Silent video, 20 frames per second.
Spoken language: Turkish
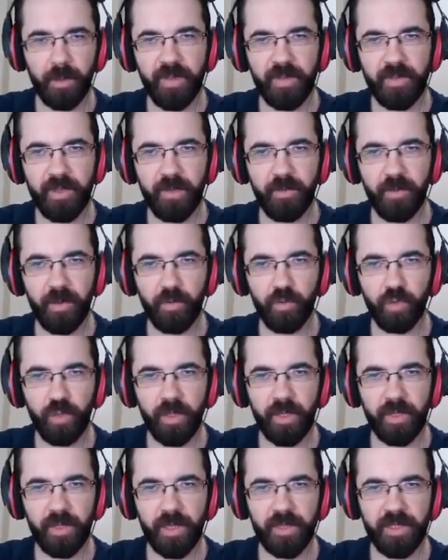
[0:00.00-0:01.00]
Ventleri falan
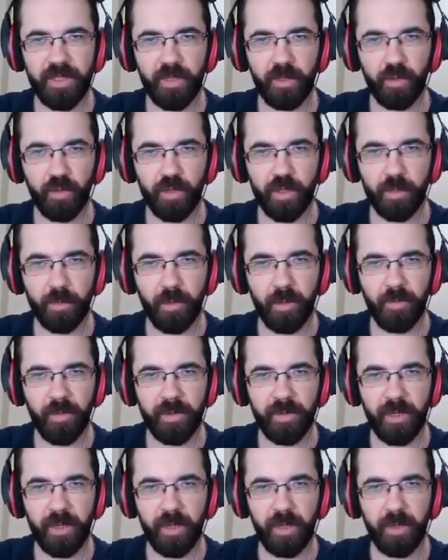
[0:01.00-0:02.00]
şuradan nasıl giriyoruz acaba
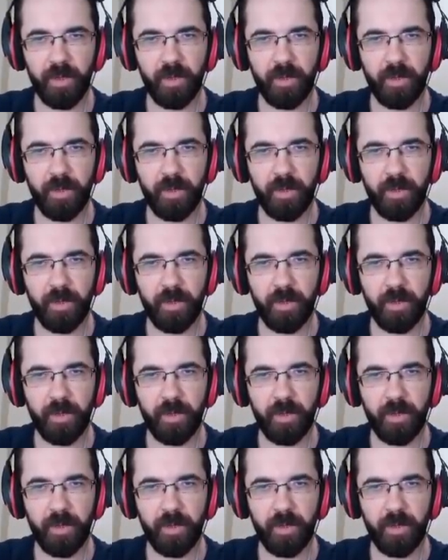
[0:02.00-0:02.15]
vente?